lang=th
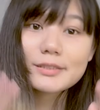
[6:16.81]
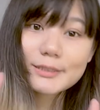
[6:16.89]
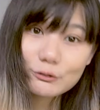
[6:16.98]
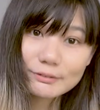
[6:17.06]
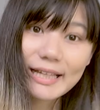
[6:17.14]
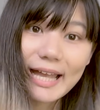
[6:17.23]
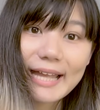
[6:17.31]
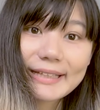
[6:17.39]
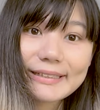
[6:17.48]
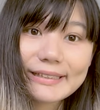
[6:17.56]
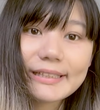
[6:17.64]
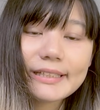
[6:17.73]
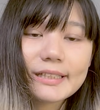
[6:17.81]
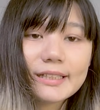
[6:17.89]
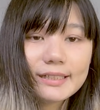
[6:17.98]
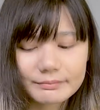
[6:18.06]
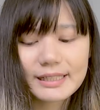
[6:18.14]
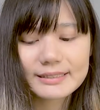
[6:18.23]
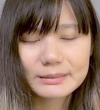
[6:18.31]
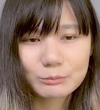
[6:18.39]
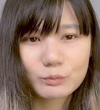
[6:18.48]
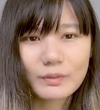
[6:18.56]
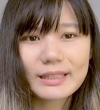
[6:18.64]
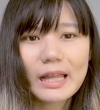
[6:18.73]
สุดท้ายนี้ถ้าสมม
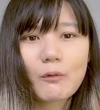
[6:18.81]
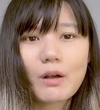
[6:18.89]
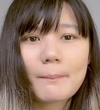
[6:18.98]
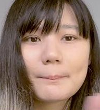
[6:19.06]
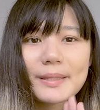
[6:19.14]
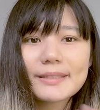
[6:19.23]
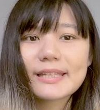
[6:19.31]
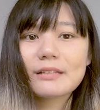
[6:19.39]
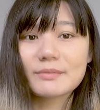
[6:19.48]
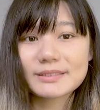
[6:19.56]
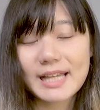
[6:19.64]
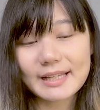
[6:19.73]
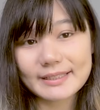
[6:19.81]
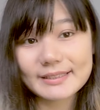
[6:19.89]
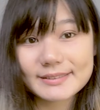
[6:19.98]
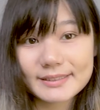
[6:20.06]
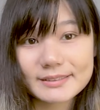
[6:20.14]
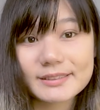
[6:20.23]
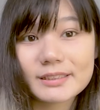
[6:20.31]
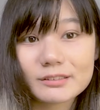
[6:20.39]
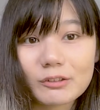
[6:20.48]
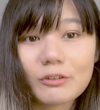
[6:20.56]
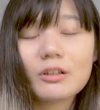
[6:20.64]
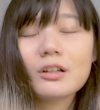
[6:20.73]
ติว่าเราอ่ะไม่เก่งภาษาอังกฤษจริงๆ
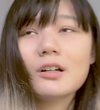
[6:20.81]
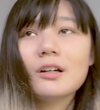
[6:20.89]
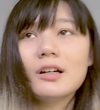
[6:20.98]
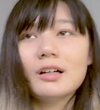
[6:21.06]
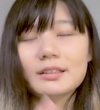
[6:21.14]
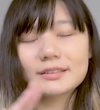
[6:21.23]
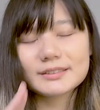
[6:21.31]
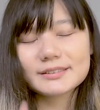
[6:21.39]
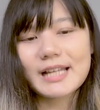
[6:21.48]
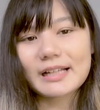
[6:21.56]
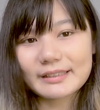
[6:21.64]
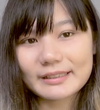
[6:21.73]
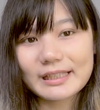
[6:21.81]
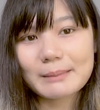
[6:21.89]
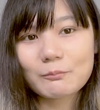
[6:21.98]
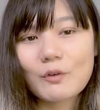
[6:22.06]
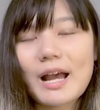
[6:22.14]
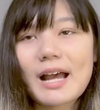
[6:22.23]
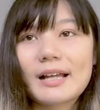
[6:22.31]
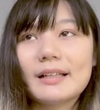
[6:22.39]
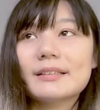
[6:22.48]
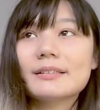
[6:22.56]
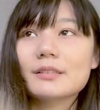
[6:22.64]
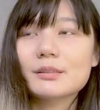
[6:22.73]
เนาะคืออยากแนะนำว่า
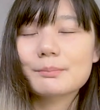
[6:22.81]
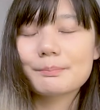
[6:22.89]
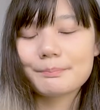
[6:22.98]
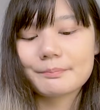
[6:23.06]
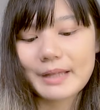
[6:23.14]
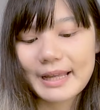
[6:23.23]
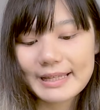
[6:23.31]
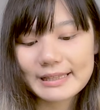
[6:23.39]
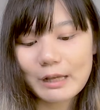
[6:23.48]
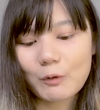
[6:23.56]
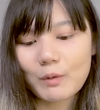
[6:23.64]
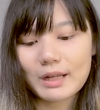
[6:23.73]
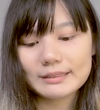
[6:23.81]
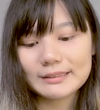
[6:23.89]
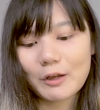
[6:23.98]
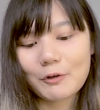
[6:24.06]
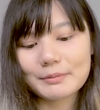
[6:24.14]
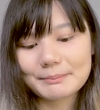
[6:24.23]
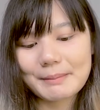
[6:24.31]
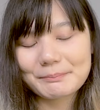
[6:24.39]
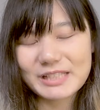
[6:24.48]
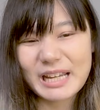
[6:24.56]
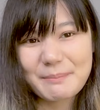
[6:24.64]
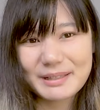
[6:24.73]
ให้เราอะลองแบบ
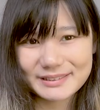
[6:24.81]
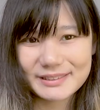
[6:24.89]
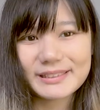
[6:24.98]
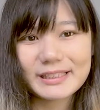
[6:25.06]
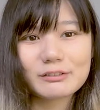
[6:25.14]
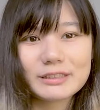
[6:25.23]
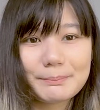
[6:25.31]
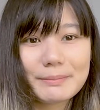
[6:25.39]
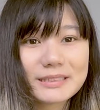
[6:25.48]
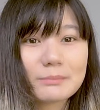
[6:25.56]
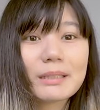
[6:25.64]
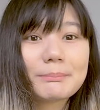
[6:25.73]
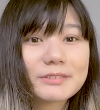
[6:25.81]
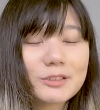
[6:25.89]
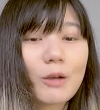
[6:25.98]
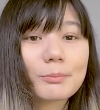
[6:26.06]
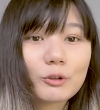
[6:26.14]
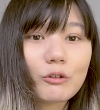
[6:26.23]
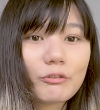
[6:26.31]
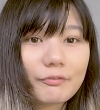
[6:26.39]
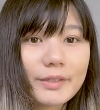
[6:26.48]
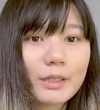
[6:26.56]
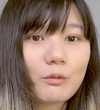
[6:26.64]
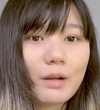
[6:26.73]
ใช้แมททีเรียลที่เป็นสำหรับสอบ โทเฟ
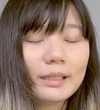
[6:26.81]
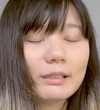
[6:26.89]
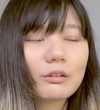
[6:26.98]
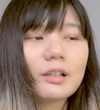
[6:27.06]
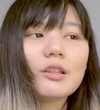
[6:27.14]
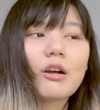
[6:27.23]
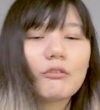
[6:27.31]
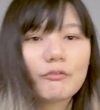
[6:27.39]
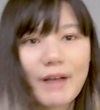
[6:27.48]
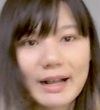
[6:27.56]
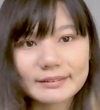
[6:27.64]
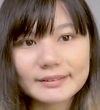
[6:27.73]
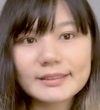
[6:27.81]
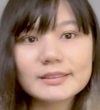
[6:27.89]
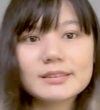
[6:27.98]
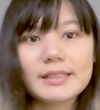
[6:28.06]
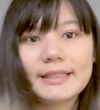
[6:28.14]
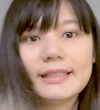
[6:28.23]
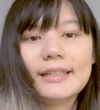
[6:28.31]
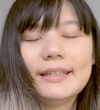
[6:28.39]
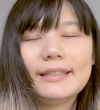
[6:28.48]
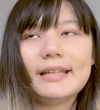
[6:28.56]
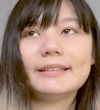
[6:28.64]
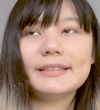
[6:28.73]
ล อะแล้วก็ลองฟังเรื่อยๆอะไรอ
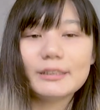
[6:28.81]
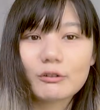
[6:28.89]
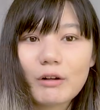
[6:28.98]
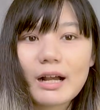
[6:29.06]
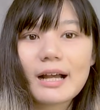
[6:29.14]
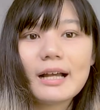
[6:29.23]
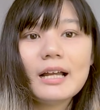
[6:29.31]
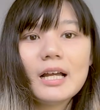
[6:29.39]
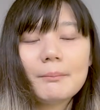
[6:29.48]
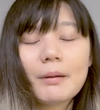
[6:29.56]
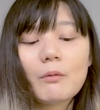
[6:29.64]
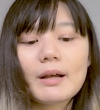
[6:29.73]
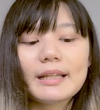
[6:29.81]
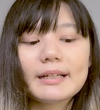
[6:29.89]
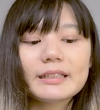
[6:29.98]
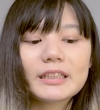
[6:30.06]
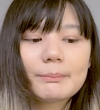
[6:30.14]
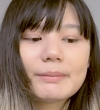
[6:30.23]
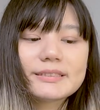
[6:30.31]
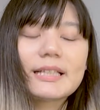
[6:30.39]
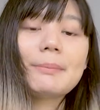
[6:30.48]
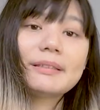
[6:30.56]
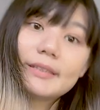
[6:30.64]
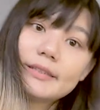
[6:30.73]
ย่างเงี้ยดีกว่าเพราะว่าถ้าเกิดเราไปใช้
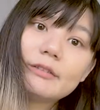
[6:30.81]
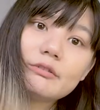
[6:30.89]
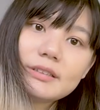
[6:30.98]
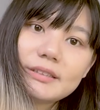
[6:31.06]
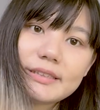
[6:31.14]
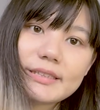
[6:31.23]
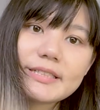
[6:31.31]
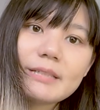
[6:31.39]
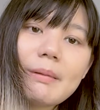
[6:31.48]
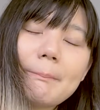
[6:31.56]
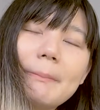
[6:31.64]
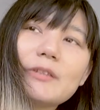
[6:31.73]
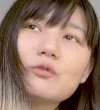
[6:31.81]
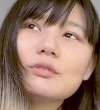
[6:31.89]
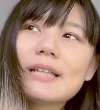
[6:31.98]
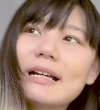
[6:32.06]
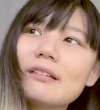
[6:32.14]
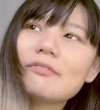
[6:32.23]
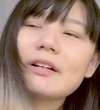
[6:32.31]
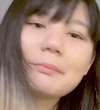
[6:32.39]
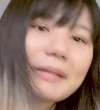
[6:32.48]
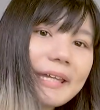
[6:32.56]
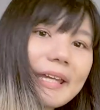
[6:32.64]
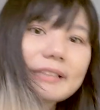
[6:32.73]
แมททีเรียลอื่นอย่างเช่นแบบไปดูหนังฟัง
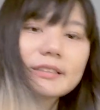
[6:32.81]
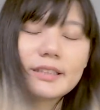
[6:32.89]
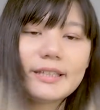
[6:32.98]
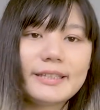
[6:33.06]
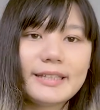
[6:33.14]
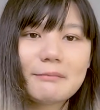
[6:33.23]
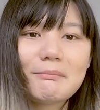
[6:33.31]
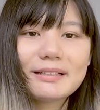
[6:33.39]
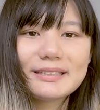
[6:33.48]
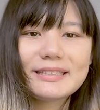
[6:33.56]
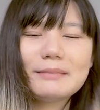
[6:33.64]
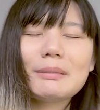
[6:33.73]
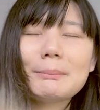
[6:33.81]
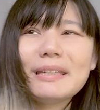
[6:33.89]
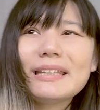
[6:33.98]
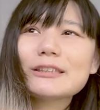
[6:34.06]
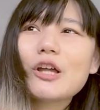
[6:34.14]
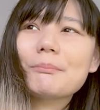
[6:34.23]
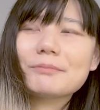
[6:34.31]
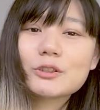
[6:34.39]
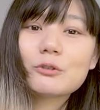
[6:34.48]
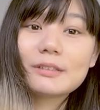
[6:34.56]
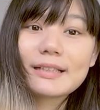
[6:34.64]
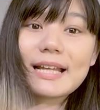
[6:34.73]
เพลงหรืออะไรอย่างเงี้ยบางทีมันไม่ได้ตอบโจ
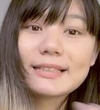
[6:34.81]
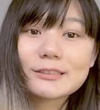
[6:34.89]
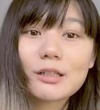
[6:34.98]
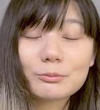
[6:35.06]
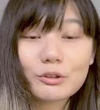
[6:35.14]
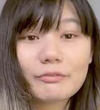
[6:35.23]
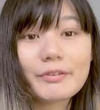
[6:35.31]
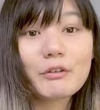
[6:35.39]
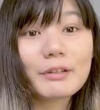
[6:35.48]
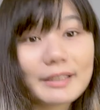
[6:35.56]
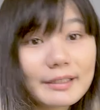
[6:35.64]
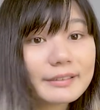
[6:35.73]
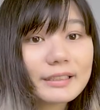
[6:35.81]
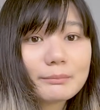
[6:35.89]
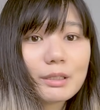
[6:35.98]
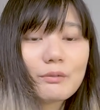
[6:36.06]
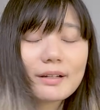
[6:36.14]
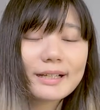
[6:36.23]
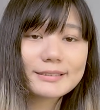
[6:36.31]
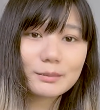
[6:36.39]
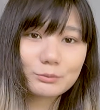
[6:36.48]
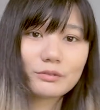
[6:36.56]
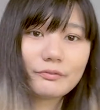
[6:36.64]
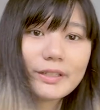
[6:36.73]
ทย์การสอบ โทเฟล ขนาดนั้นเพราะว่าการสอ
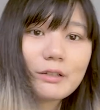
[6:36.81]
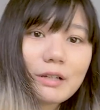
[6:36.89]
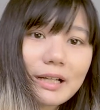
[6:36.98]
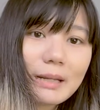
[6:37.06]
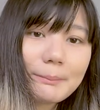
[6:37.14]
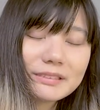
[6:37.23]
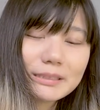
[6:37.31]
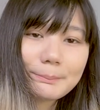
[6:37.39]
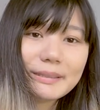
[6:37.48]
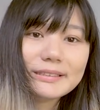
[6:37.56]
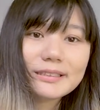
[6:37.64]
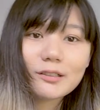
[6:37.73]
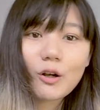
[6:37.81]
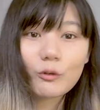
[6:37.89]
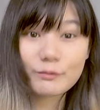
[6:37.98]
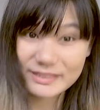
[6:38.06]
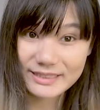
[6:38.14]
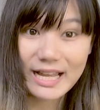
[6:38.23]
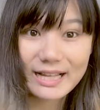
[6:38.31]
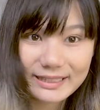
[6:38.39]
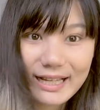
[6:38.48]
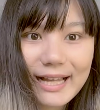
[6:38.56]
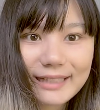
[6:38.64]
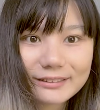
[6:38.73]
บ โทเฟล อะค่ะมันจะเป็นเรื่องของวิชา
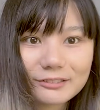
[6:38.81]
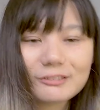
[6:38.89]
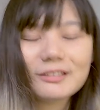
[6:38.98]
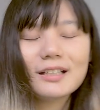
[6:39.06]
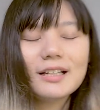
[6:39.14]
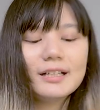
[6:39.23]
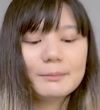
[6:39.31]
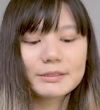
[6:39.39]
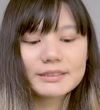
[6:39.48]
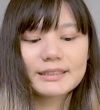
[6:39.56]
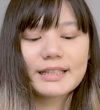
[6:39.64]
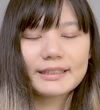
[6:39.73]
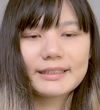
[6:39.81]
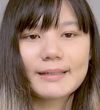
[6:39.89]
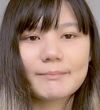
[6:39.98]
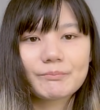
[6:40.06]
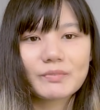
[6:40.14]
การเนาะเพราะฉะนั้นเนี่ย